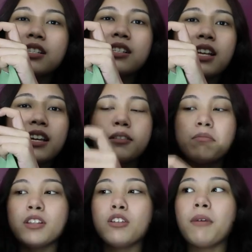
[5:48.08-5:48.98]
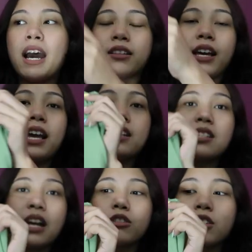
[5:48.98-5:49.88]
this in size medium ata and
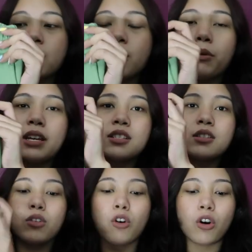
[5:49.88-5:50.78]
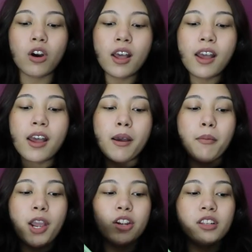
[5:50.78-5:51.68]
sakto siya sa waist ko.
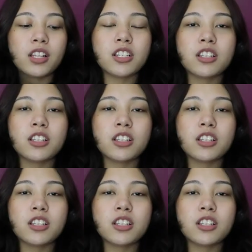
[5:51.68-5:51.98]
Meron din